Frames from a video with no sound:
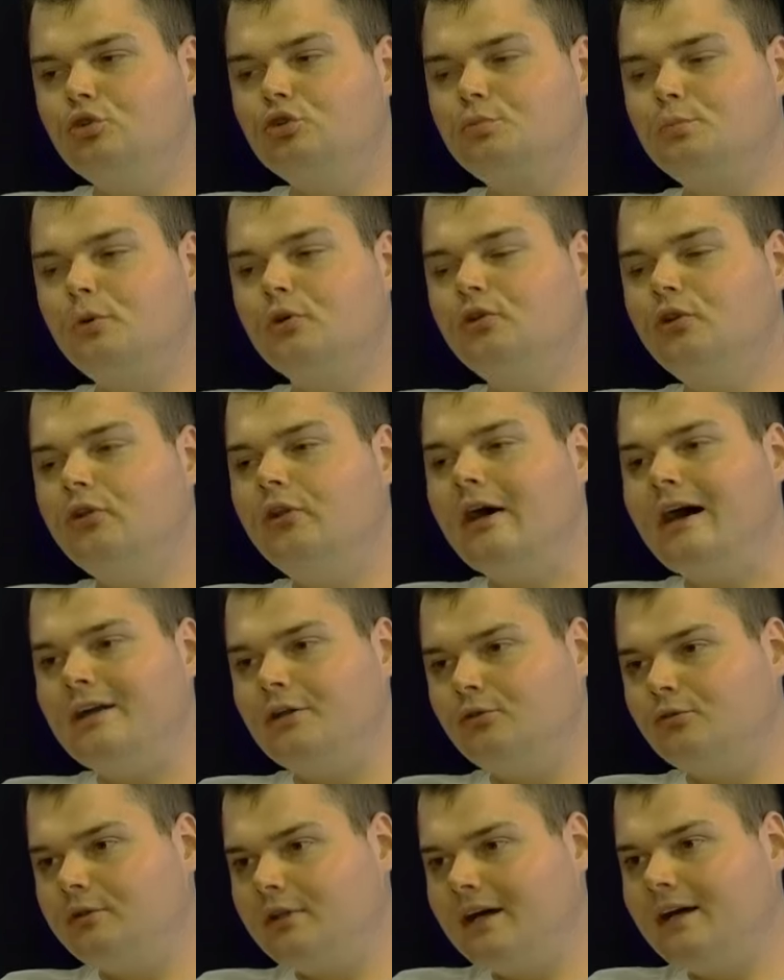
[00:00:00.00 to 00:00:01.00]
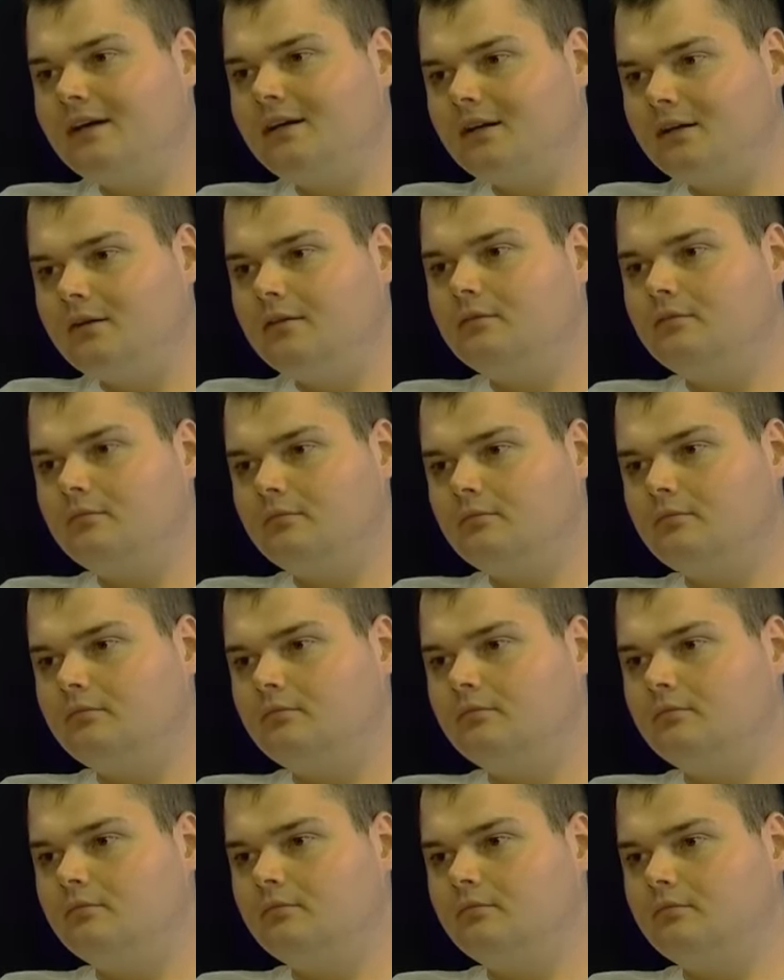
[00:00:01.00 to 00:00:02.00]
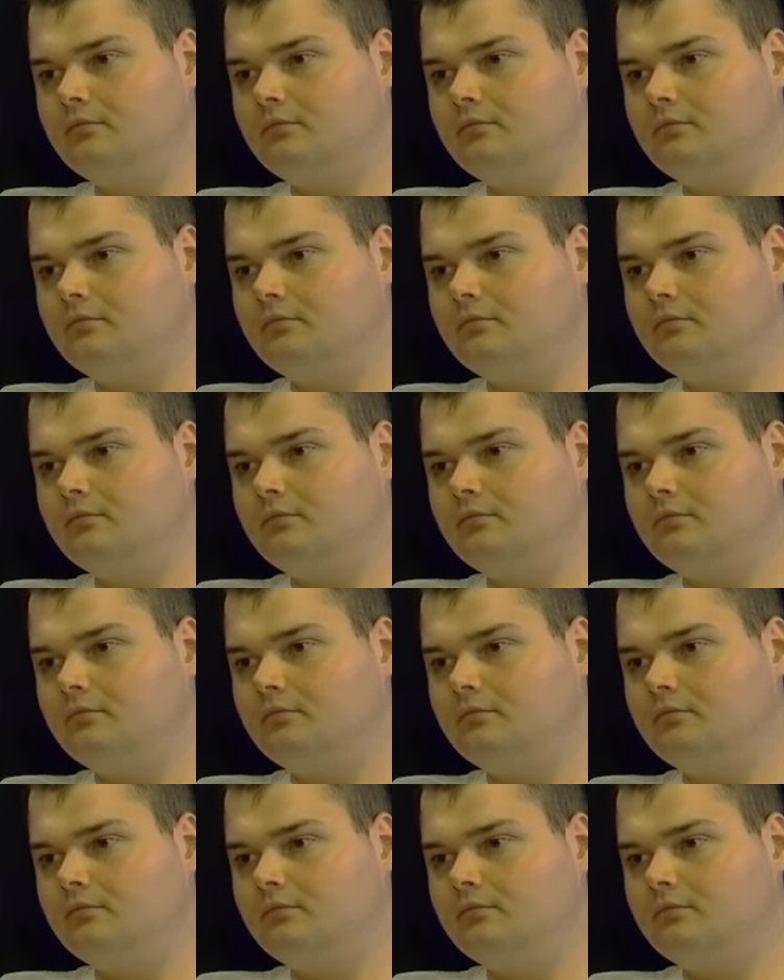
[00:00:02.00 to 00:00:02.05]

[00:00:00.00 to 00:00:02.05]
po poddaniu, tak? Tak,